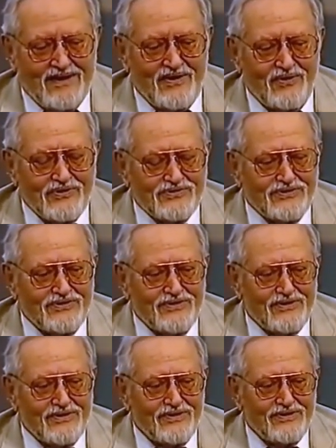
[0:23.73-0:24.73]
große
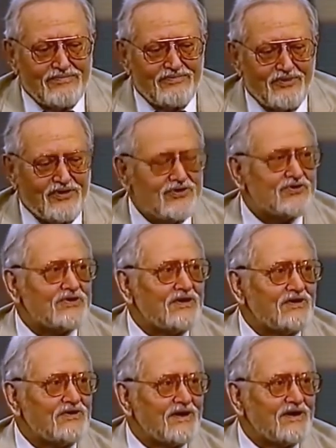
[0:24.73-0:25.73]
äh, politische
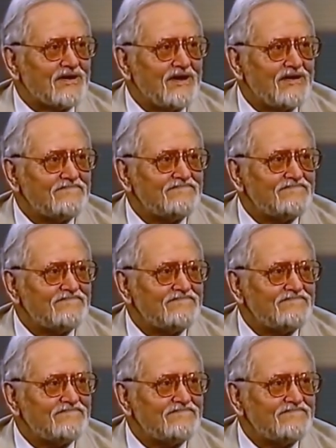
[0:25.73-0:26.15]
Tätigkeit.